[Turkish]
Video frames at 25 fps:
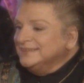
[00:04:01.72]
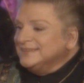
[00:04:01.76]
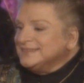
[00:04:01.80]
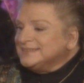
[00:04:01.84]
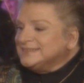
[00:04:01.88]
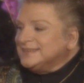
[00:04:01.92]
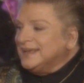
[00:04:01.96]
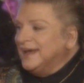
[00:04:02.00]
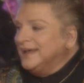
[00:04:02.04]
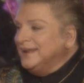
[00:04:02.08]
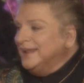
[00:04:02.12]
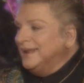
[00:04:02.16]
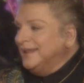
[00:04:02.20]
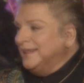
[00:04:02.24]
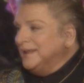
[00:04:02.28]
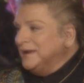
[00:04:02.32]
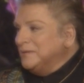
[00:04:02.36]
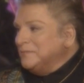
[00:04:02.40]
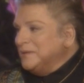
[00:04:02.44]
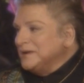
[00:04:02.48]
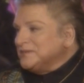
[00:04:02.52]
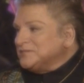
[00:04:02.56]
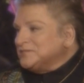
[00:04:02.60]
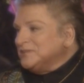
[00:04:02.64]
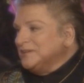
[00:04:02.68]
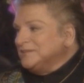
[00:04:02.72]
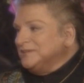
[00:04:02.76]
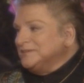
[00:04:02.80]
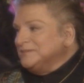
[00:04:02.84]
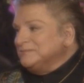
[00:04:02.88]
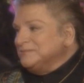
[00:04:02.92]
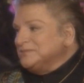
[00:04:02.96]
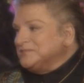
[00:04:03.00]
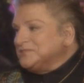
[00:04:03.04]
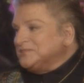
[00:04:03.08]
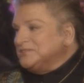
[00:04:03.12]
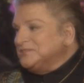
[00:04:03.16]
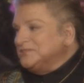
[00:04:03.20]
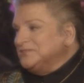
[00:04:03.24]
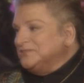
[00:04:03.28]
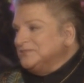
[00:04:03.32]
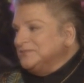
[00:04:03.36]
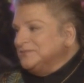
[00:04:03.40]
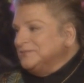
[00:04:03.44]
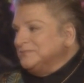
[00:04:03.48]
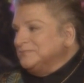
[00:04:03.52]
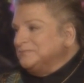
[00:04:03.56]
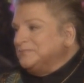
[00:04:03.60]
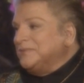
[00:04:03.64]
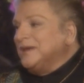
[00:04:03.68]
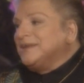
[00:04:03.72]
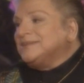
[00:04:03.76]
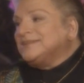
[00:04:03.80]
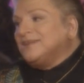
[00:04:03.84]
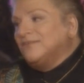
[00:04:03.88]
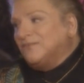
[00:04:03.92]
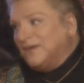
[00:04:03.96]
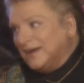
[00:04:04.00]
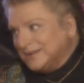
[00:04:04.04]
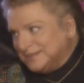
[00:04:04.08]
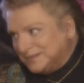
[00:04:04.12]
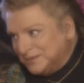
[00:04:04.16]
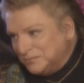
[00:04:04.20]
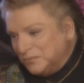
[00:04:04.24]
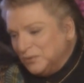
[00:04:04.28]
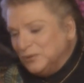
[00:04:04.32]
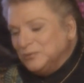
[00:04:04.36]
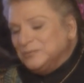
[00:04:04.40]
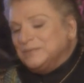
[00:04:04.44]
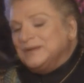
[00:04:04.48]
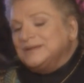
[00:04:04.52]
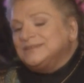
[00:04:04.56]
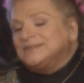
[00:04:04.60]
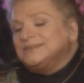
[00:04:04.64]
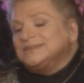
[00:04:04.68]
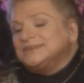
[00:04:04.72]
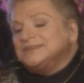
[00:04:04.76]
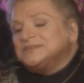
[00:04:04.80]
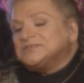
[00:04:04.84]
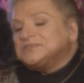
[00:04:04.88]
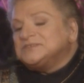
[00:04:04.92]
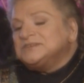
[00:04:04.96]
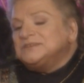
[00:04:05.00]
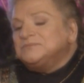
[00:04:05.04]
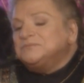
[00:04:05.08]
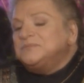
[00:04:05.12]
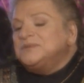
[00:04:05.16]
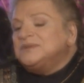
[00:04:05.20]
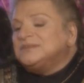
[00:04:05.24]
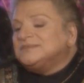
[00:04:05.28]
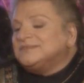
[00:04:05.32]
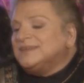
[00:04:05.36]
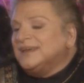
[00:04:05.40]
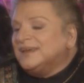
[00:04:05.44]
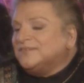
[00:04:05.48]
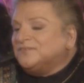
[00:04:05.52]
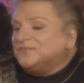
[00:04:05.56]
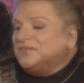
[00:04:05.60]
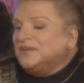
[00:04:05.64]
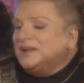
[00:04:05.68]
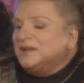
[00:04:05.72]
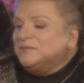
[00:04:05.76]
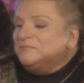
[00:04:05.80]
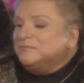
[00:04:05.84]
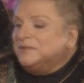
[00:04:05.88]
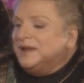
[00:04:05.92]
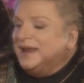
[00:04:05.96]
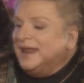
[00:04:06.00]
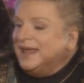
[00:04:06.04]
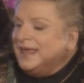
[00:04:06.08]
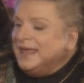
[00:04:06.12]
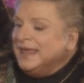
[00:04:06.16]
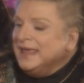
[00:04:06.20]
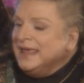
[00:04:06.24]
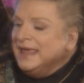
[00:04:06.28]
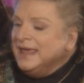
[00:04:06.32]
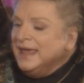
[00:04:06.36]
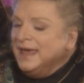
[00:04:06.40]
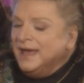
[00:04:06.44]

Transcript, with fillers: sahnelere başladığım için pek de vaktim olmadığı için bir tek filmle